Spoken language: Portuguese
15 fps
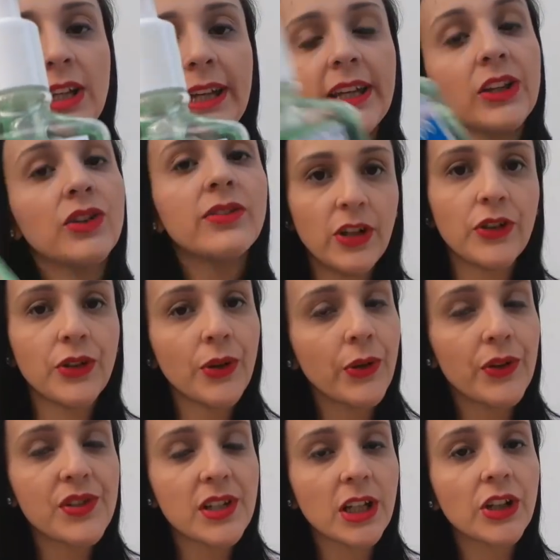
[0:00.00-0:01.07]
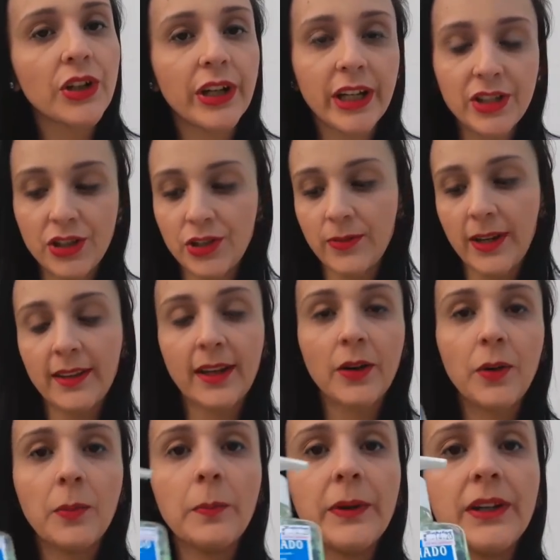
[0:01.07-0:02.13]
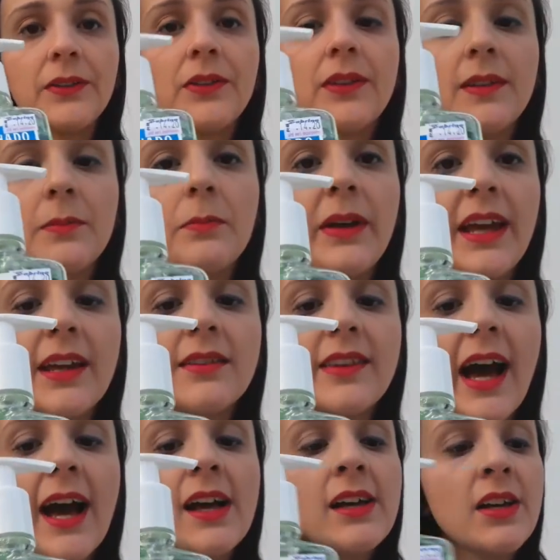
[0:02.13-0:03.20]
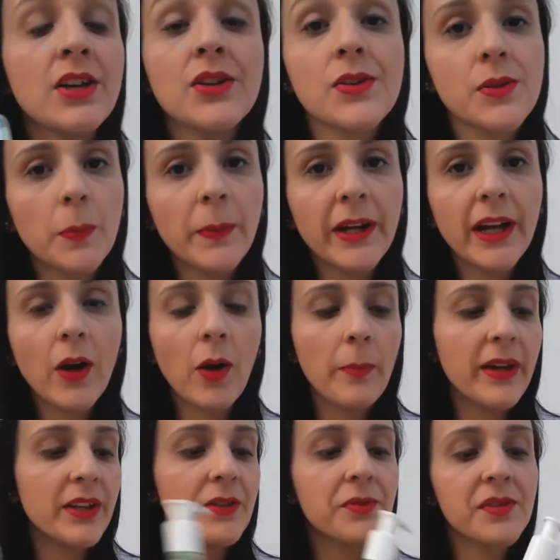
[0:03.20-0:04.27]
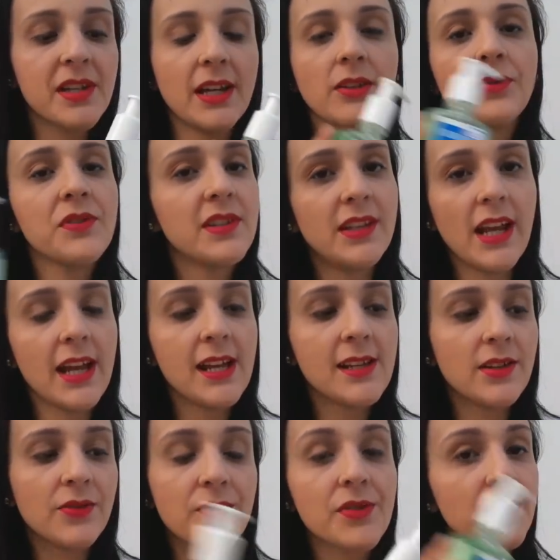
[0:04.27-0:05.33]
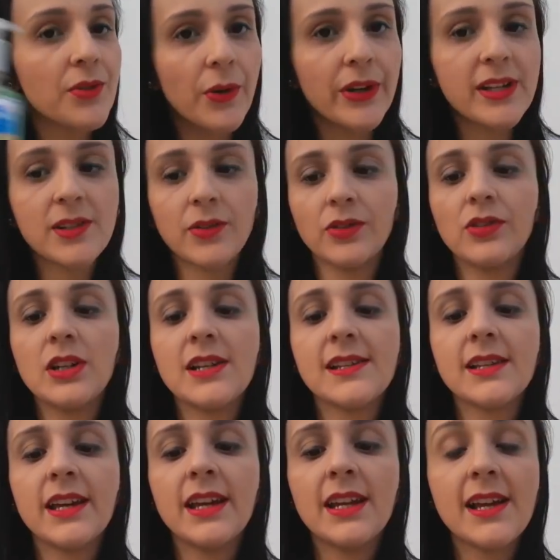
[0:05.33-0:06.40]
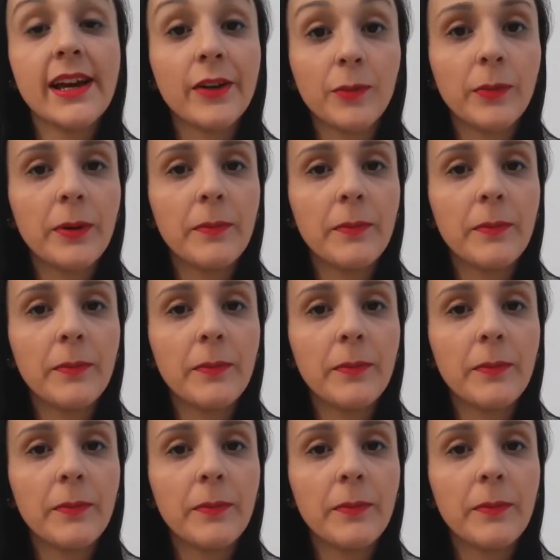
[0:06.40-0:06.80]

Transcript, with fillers: líquido. Faltou o condicionador que a gente vai estar tá comprando também, tá? Super recomendo, usei nos, três, nos dois quando eles, eles eram